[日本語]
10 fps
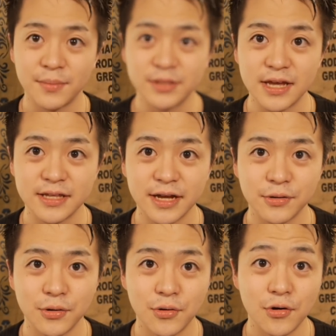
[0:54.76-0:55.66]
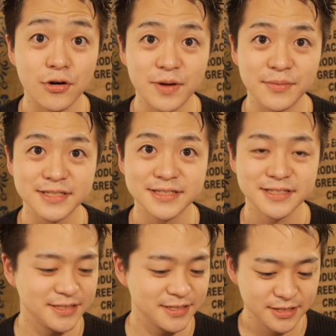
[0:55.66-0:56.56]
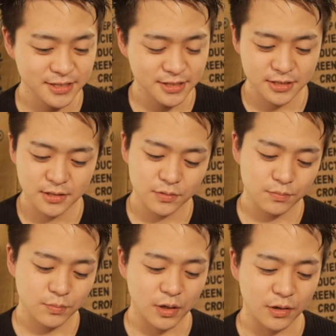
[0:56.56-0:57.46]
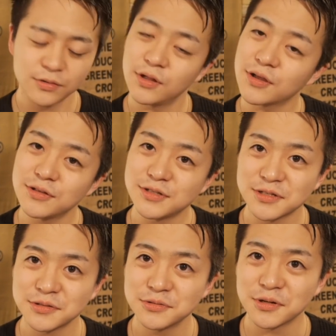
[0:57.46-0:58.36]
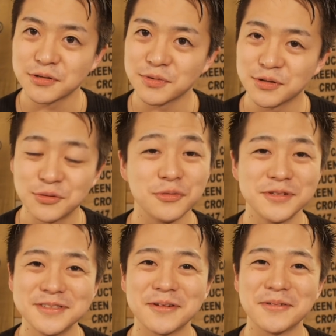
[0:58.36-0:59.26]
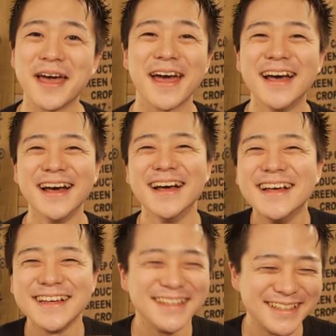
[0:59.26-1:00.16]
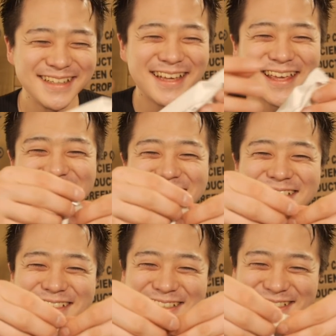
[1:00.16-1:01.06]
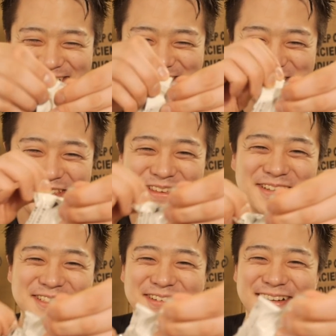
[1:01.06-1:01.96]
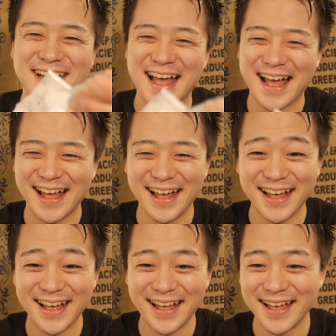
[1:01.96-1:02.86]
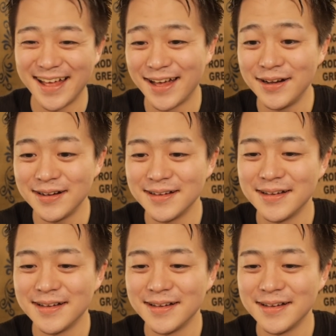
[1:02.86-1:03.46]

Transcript: 食べていきたいと思います。まあ、あんだけ絶賛するから、まあ、きっと美味しいんだろうね。イエス。イいスょ。あ